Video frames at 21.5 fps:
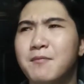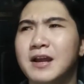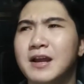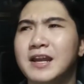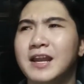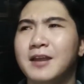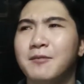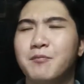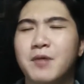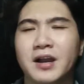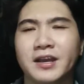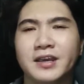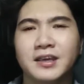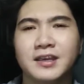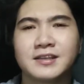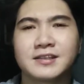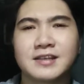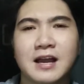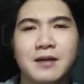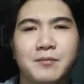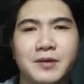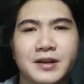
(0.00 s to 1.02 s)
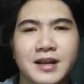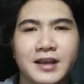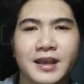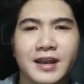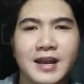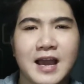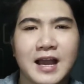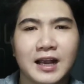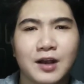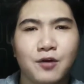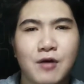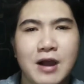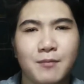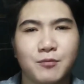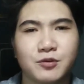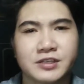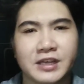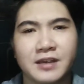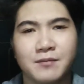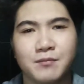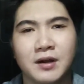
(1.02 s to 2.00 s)
maling pakikisama na ginagawa
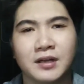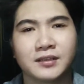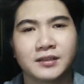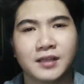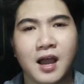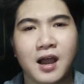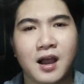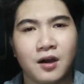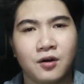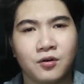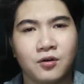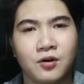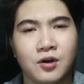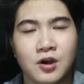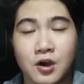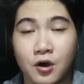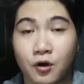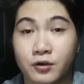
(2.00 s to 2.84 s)
mo sa ibang tao